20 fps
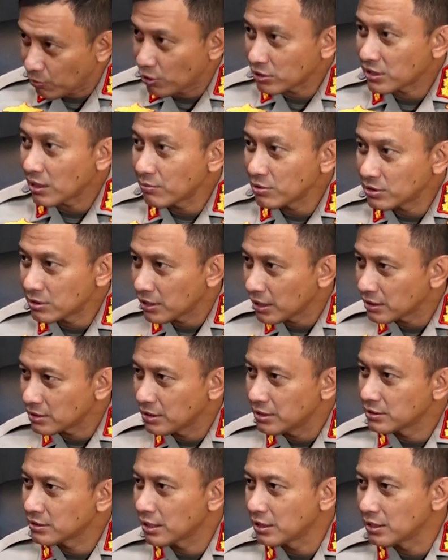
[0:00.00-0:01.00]
Polrestabes.
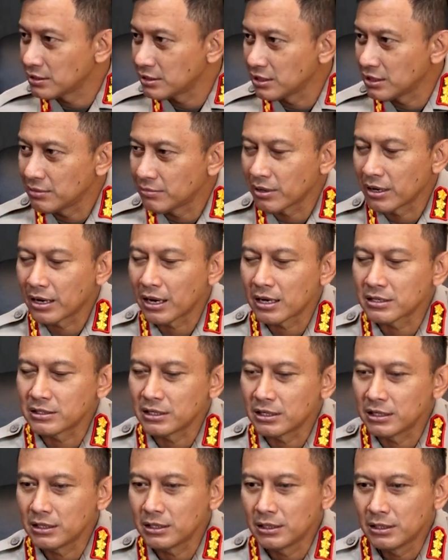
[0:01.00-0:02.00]
SD yeah, saya yeah. di sini Merdeka
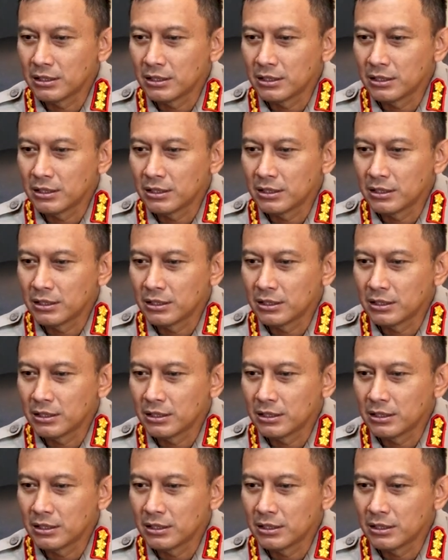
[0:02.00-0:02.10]
sini.